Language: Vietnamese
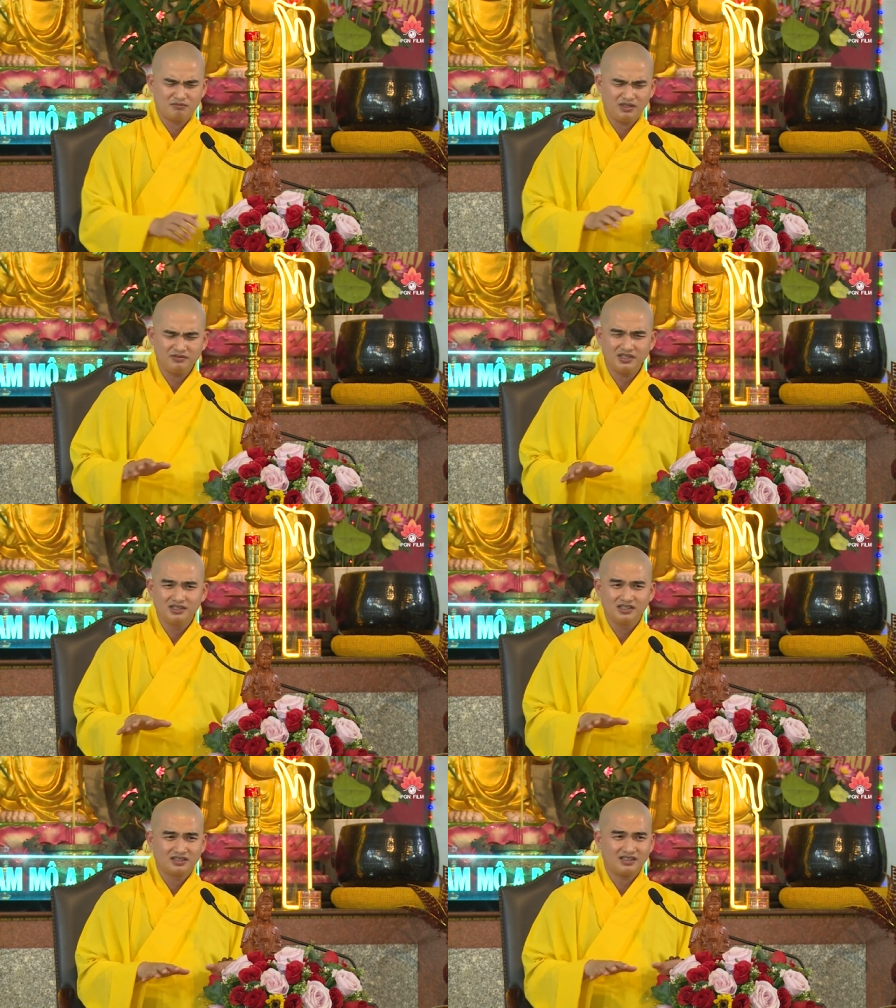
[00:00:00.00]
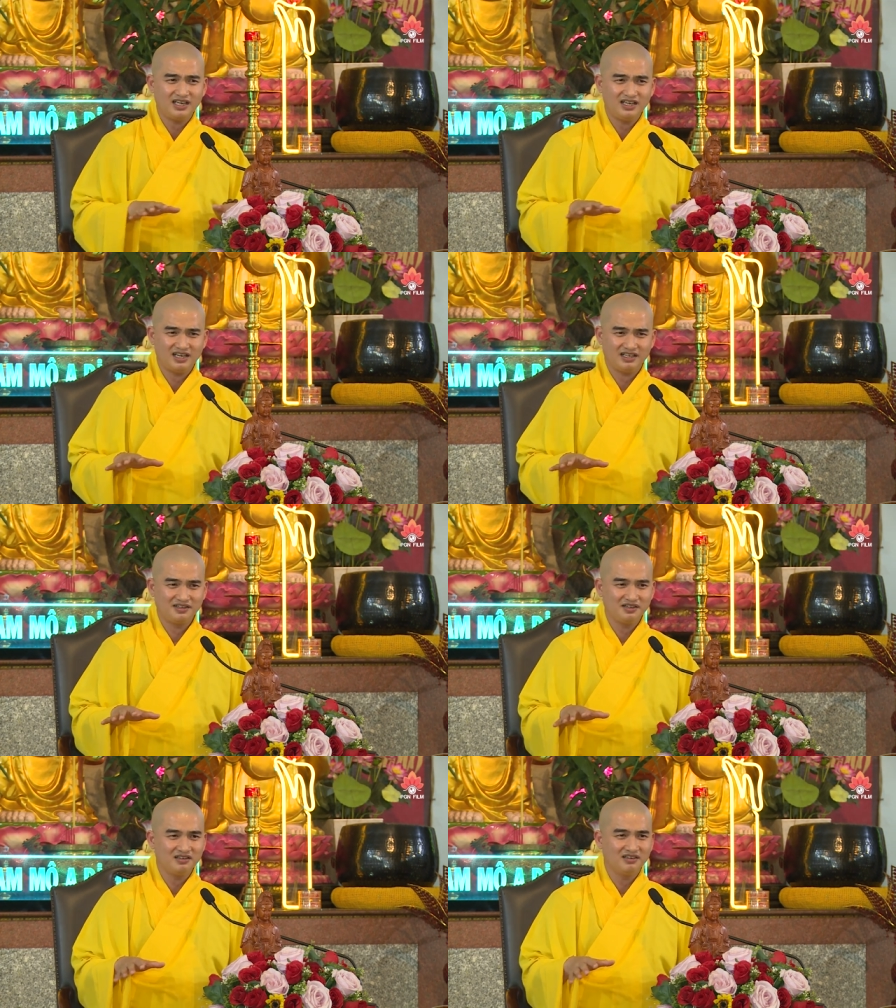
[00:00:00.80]
Bởi vì đây là
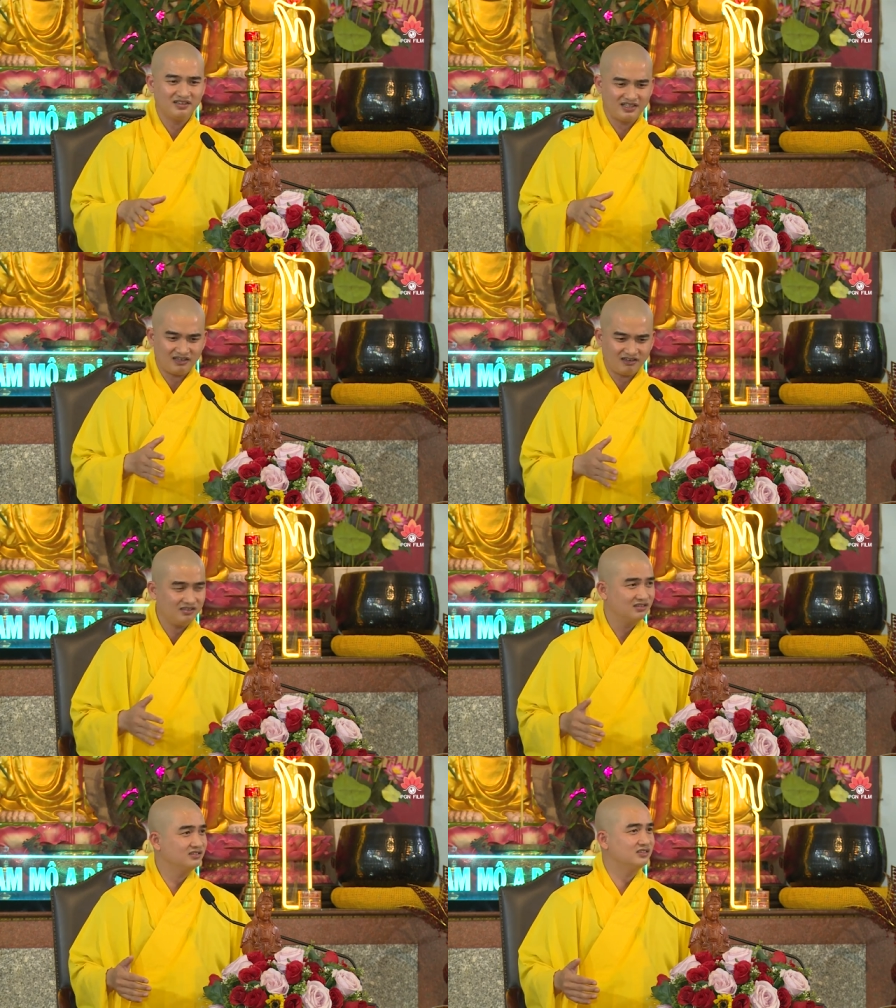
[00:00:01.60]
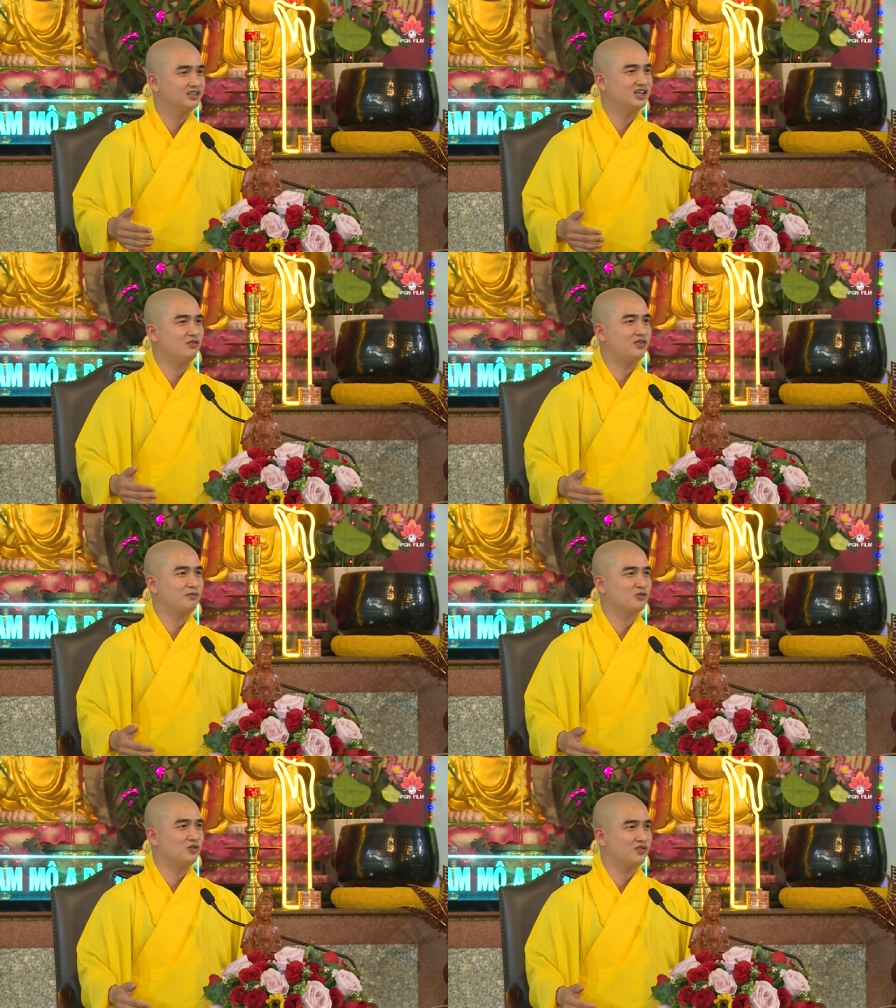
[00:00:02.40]
những người đã ân hưởng được giáo
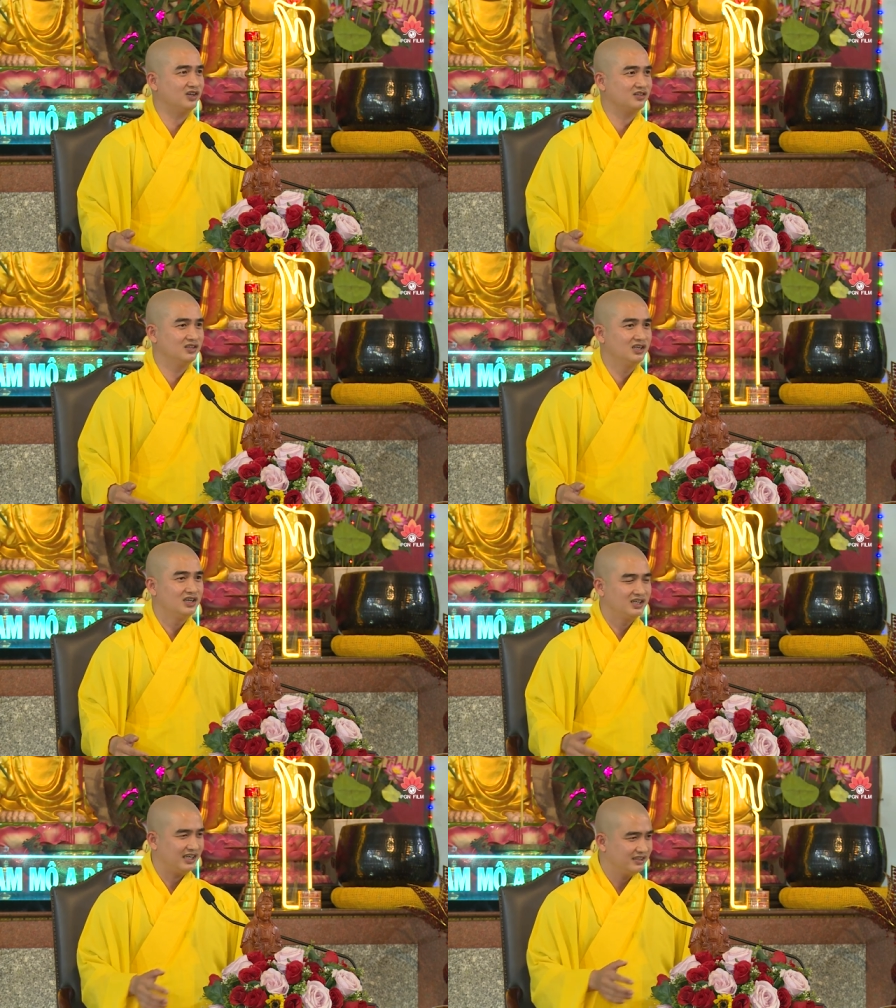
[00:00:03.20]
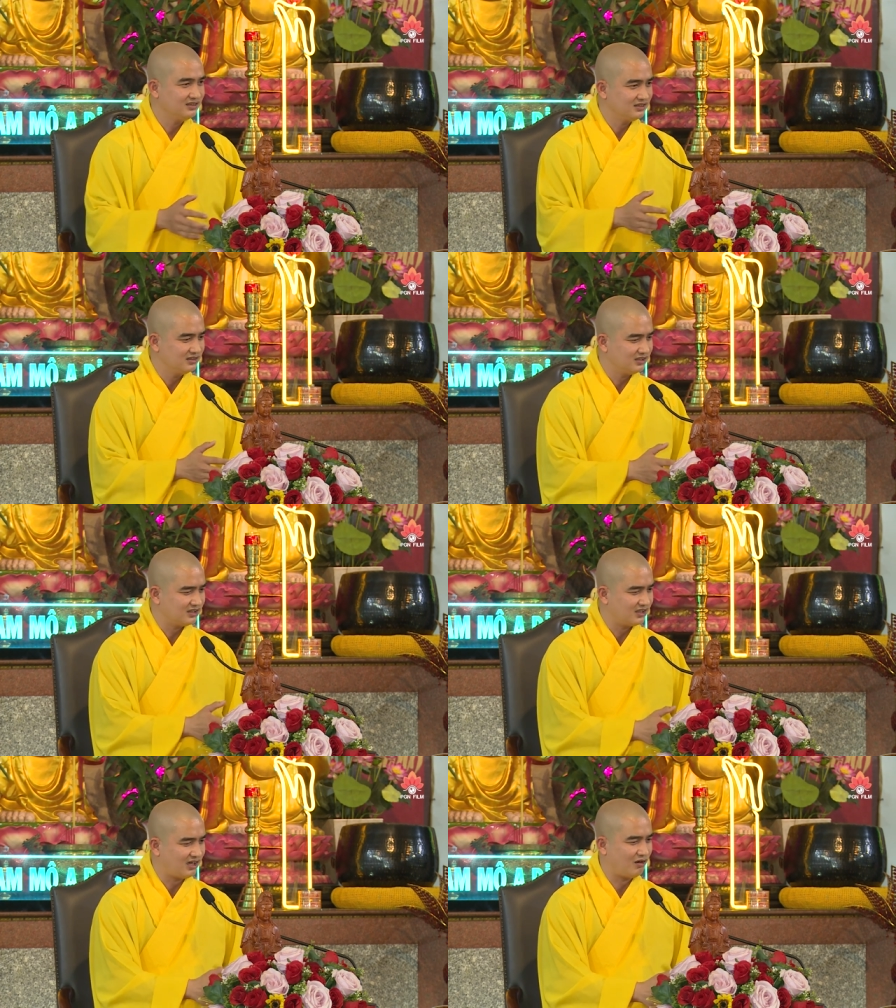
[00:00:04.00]
pháp của Phật là những người
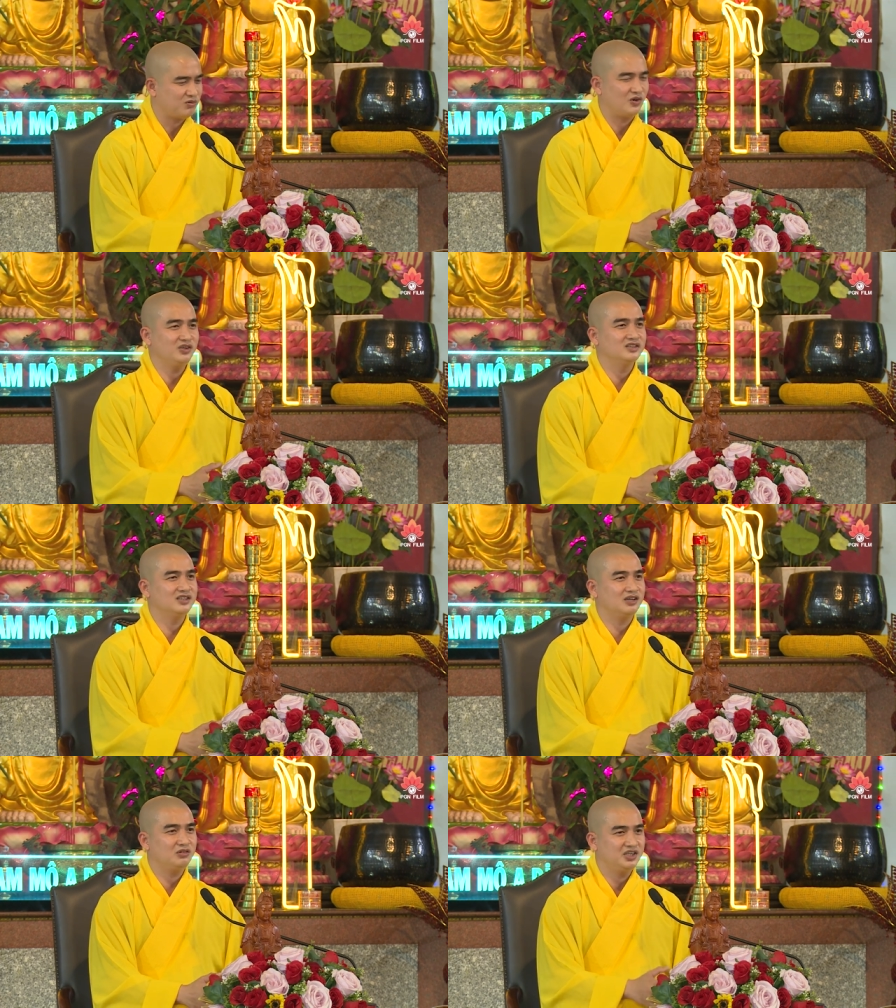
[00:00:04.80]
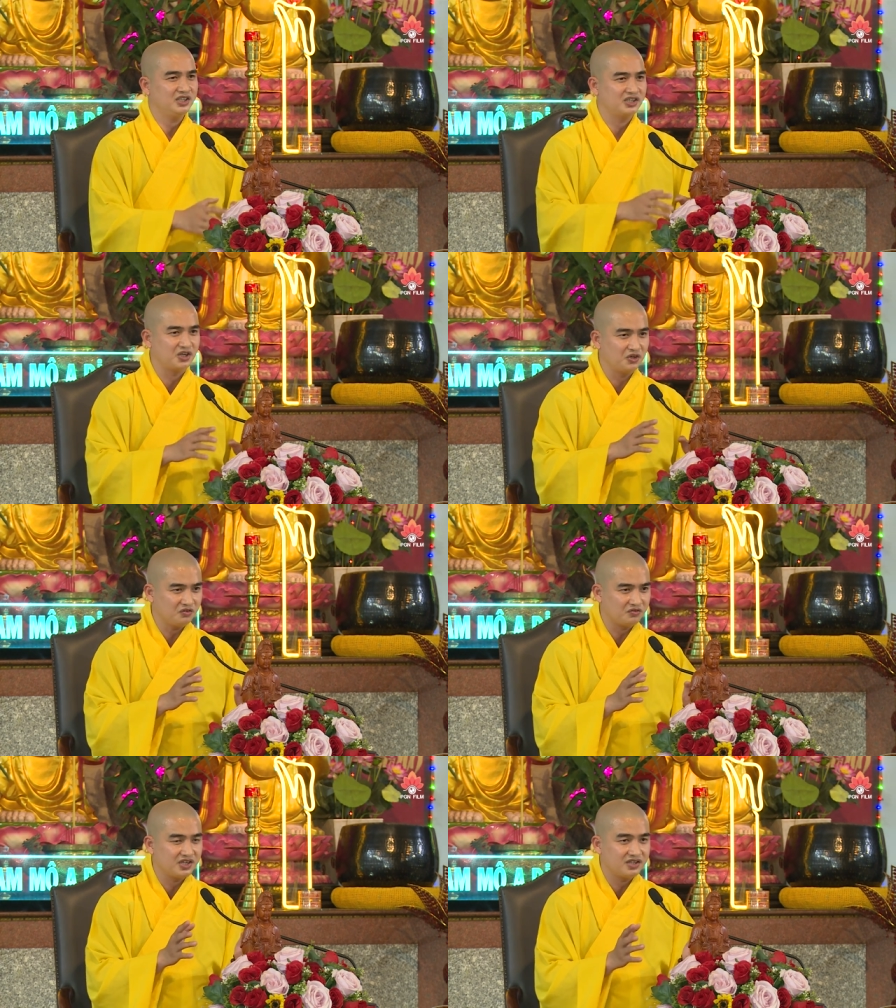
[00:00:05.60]
đã học hỏi được giáo lý
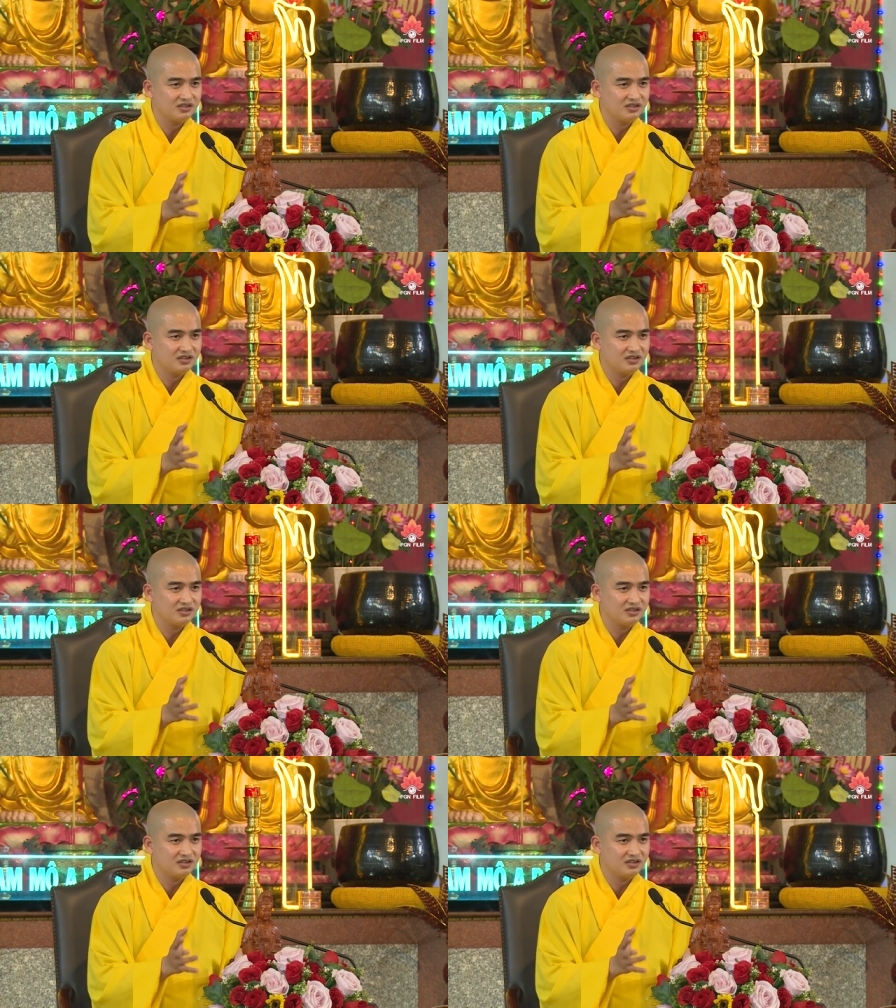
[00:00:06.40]
hiểu về